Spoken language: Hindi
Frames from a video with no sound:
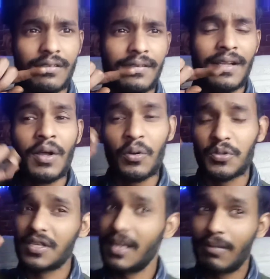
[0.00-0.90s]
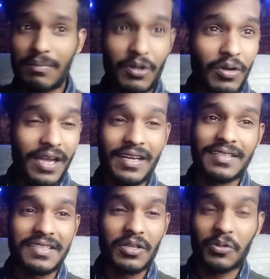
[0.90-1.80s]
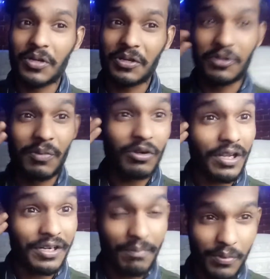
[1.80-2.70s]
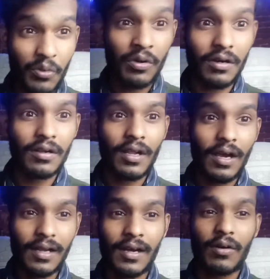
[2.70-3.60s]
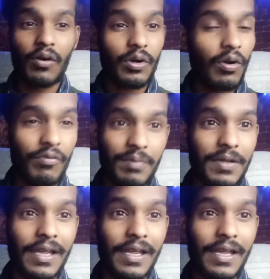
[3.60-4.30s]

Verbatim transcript: उसके लिए भाई मेरे को एनर्जी की जरूरत होगी मेरे को लग रही है भूख है ना और कॉफ़ी पियेंगे